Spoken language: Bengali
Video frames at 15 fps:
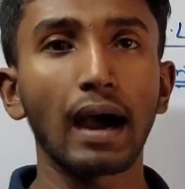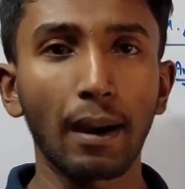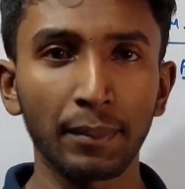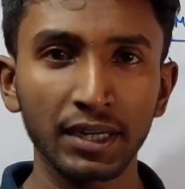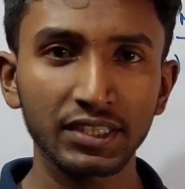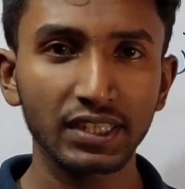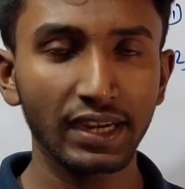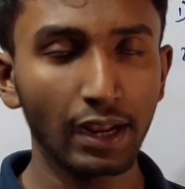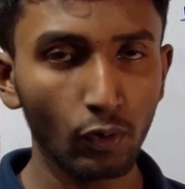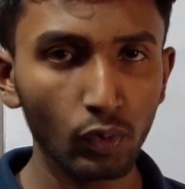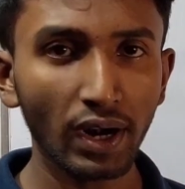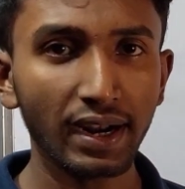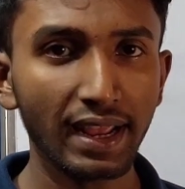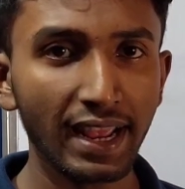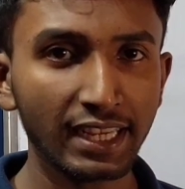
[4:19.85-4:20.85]
আমার যে
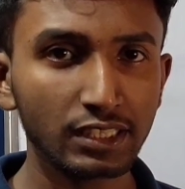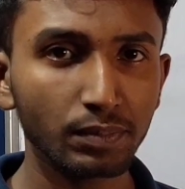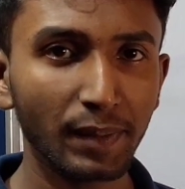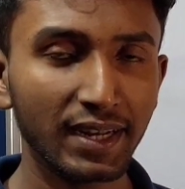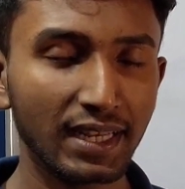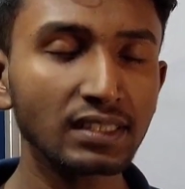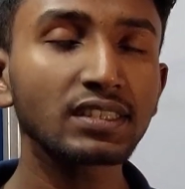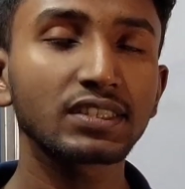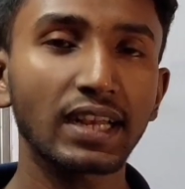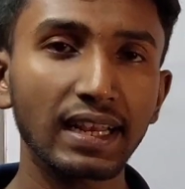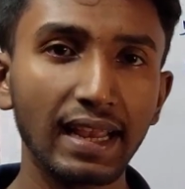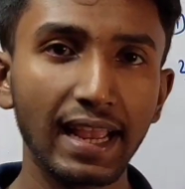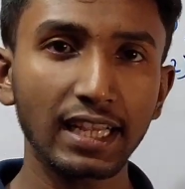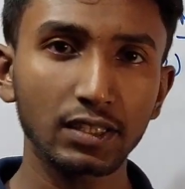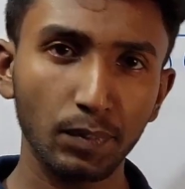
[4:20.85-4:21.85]
রেগুলার এক্সপিরিয়েন্স সেই
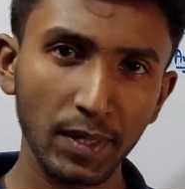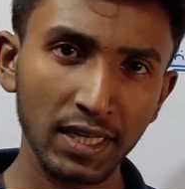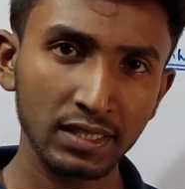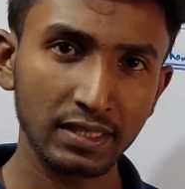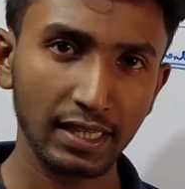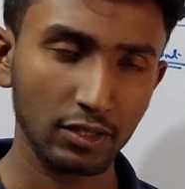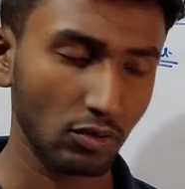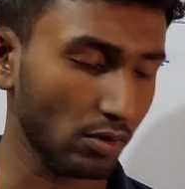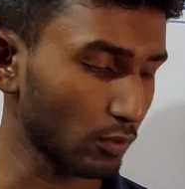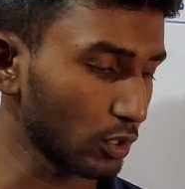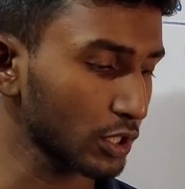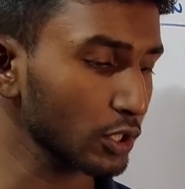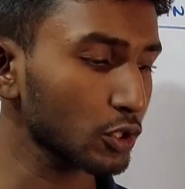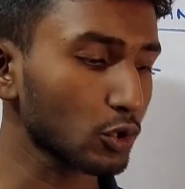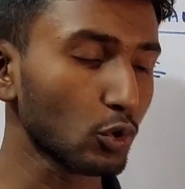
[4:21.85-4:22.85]
এক্সপিরিয়েন্স থেকে তুমি
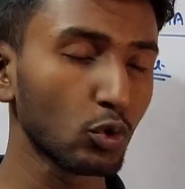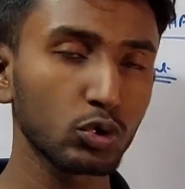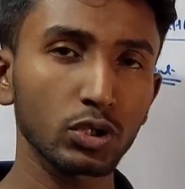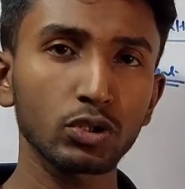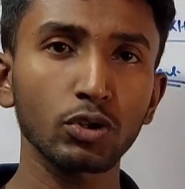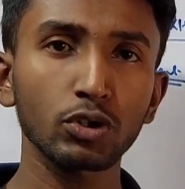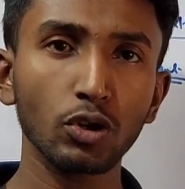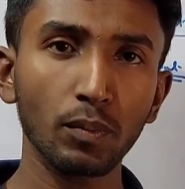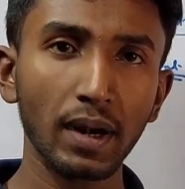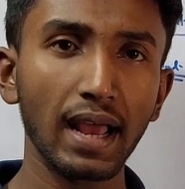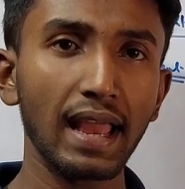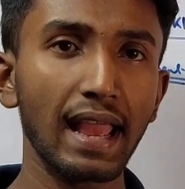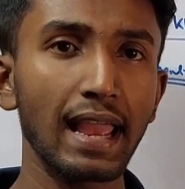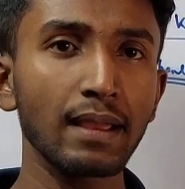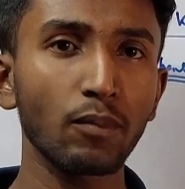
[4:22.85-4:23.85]
বলছি শুরুতে যদি তোমরা
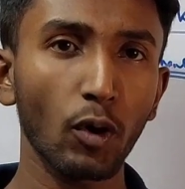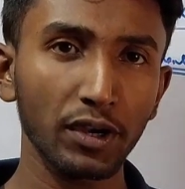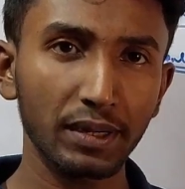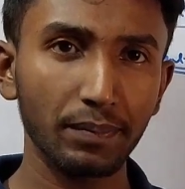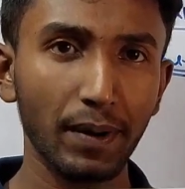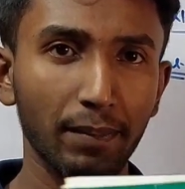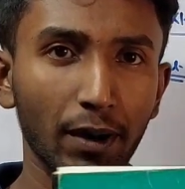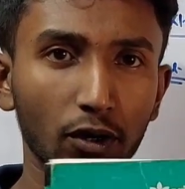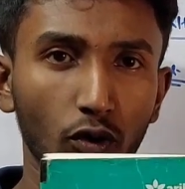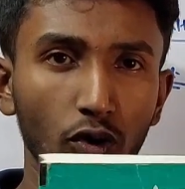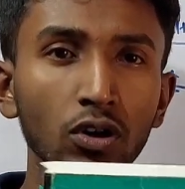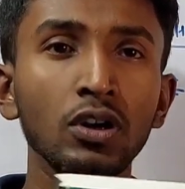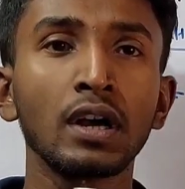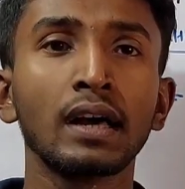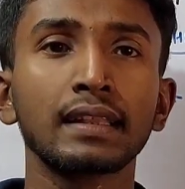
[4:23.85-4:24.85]
এই বইটি প্রেফার
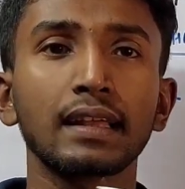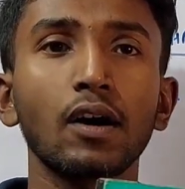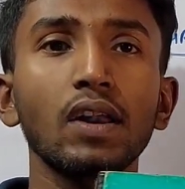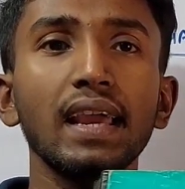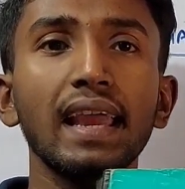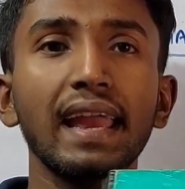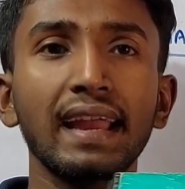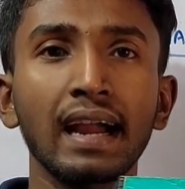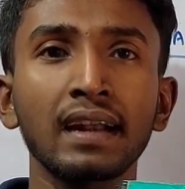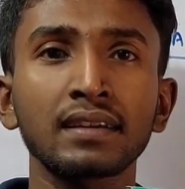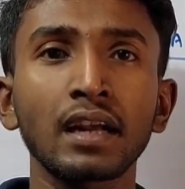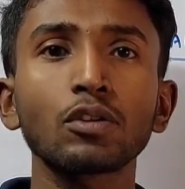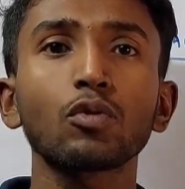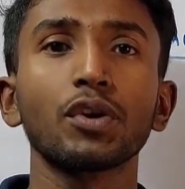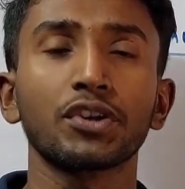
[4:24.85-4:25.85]
করো তাহলে
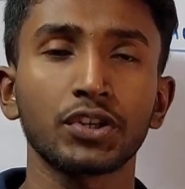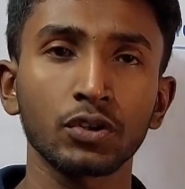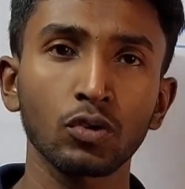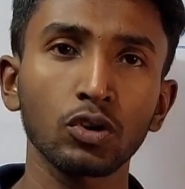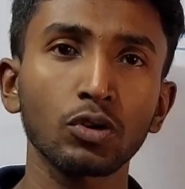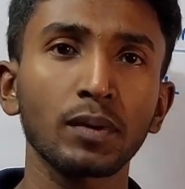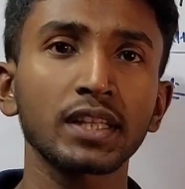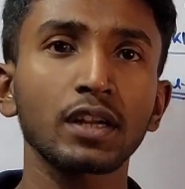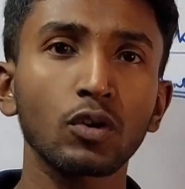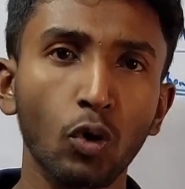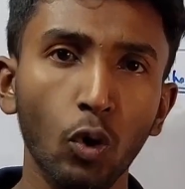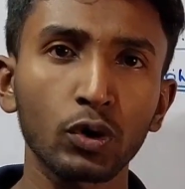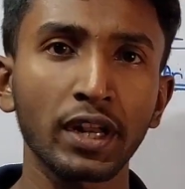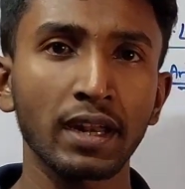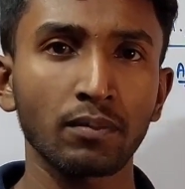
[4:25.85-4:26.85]
এখানকার কোয়েশ্চেনগুলো তোমাদের
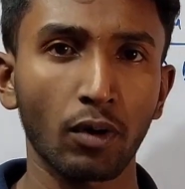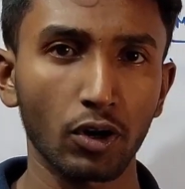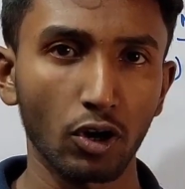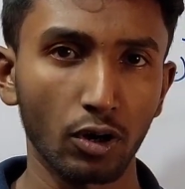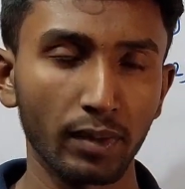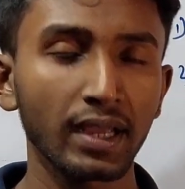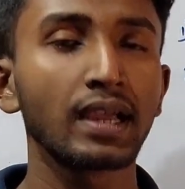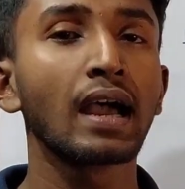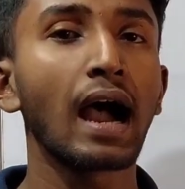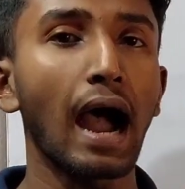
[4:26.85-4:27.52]
কঠিন মনে হবে